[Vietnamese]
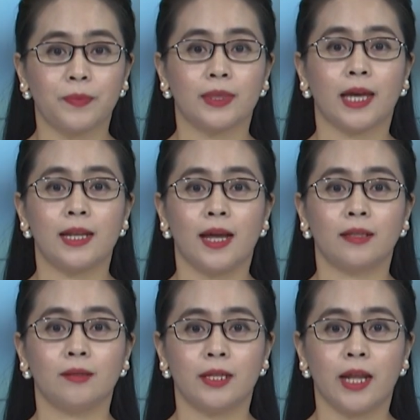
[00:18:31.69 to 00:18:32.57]
Thái
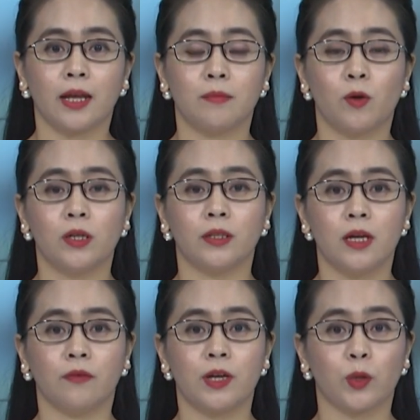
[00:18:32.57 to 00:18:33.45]
Lan tiến hành bầu cử
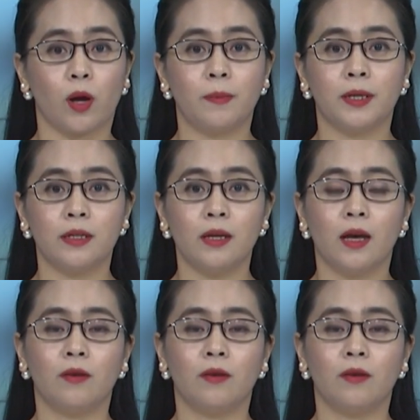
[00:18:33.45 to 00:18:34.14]
thượng viện khóa mới